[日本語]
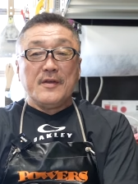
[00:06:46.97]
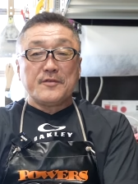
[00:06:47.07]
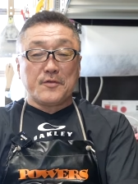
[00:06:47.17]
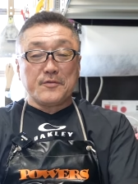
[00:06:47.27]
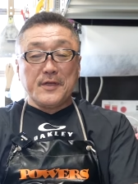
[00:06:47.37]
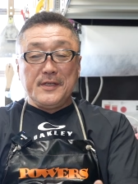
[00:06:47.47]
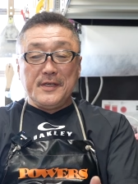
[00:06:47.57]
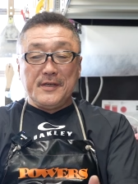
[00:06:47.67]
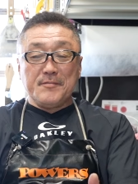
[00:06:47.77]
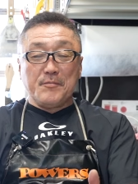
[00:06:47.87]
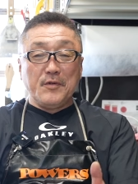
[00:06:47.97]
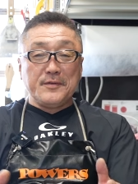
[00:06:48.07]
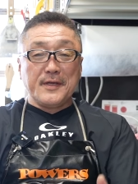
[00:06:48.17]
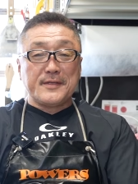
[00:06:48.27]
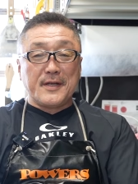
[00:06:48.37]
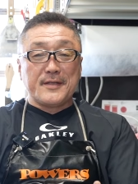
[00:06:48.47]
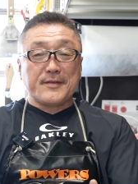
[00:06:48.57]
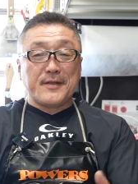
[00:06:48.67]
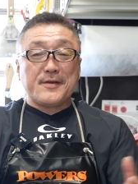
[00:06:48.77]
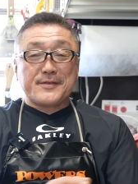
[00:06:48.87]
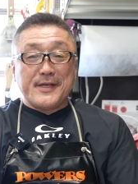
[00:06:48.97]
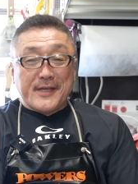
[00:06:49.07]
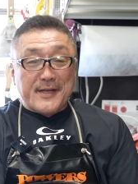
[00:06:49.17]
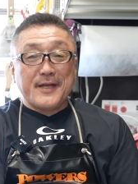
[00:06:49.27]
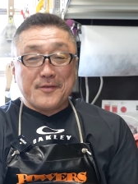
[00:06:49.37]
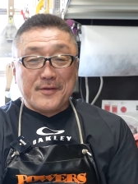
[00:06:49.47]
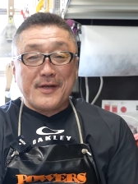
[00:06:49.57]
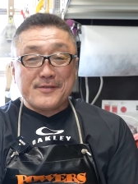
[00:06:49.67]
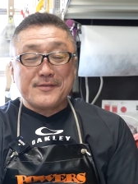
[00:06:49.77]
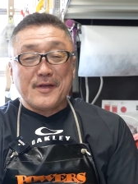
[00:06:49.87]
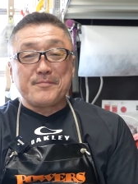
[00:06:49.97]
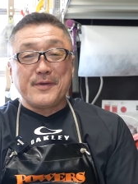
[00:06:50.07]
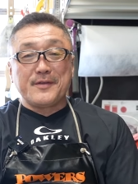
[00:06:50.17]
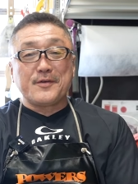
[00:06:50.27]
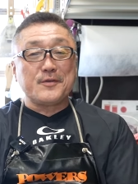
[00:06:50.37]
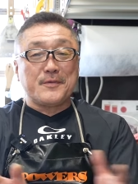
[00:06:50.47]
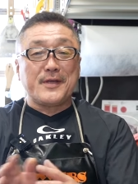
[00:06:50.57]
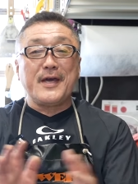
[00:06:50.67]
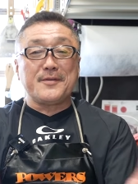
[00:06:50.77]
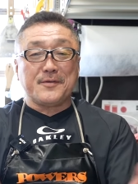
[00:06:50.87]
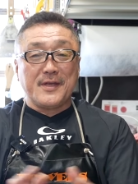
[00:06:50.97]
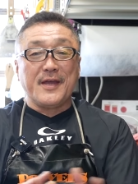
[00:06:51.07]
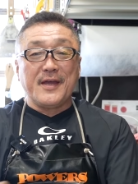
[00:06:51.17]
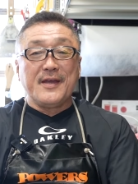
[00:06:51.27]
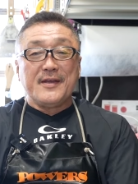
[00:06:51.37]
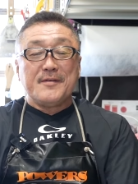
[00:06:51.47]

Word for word: その時に持ってきたら出さなくちゃいけないとかチューンアップへってこともないので